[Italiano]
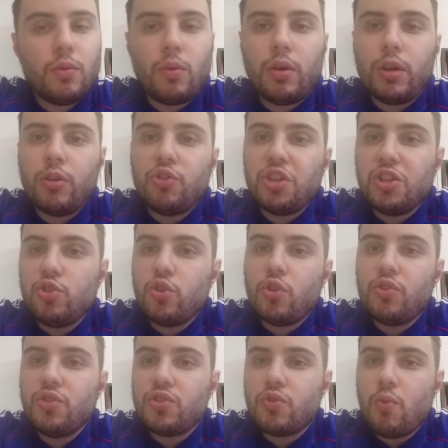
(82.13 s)
quando c'è il gioco
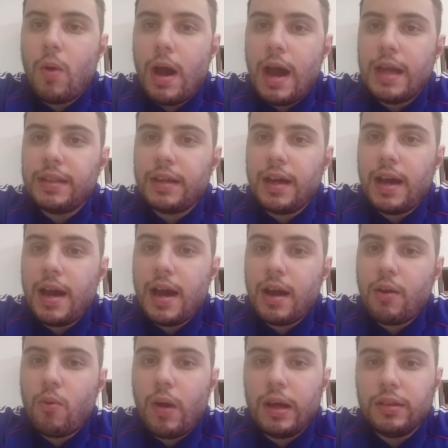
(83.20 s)
di
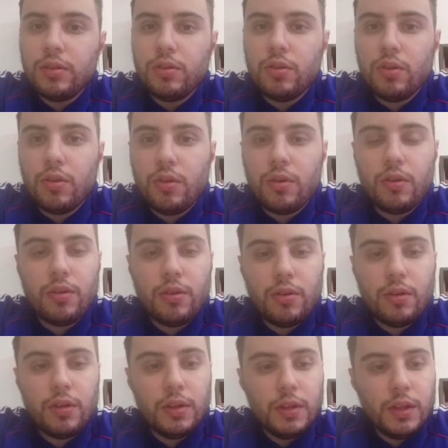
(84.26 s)
squadra,
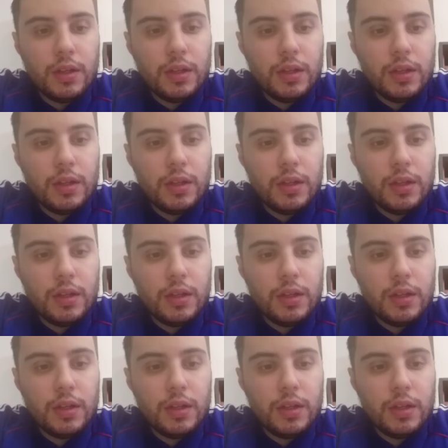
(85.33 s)
quando